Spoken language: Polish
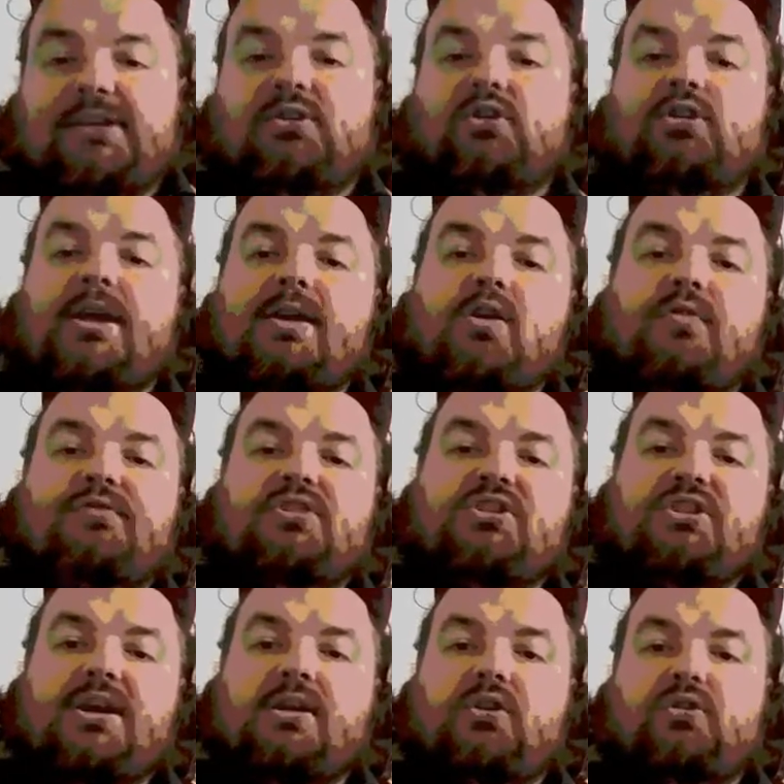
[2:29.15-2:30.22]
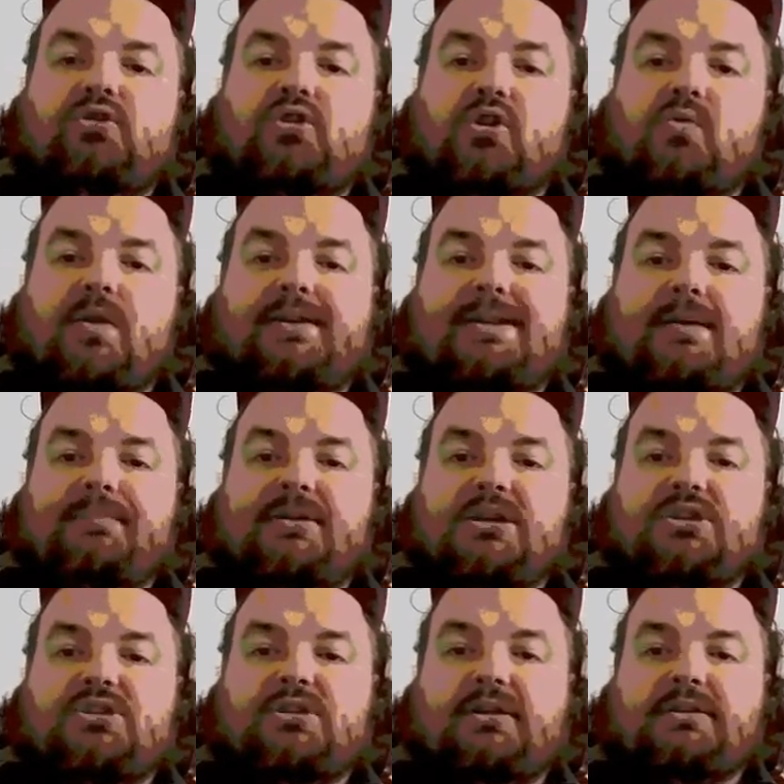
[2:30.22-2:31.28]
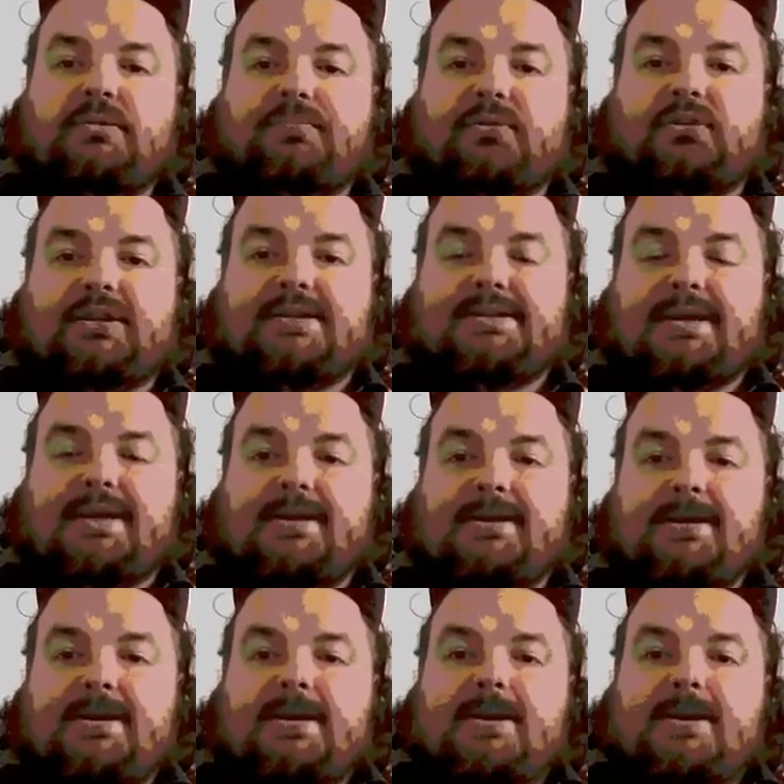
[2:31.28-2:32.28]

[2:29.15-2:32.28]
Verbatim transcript: do tego wszystkiego dokładamy jeszcze hipotezę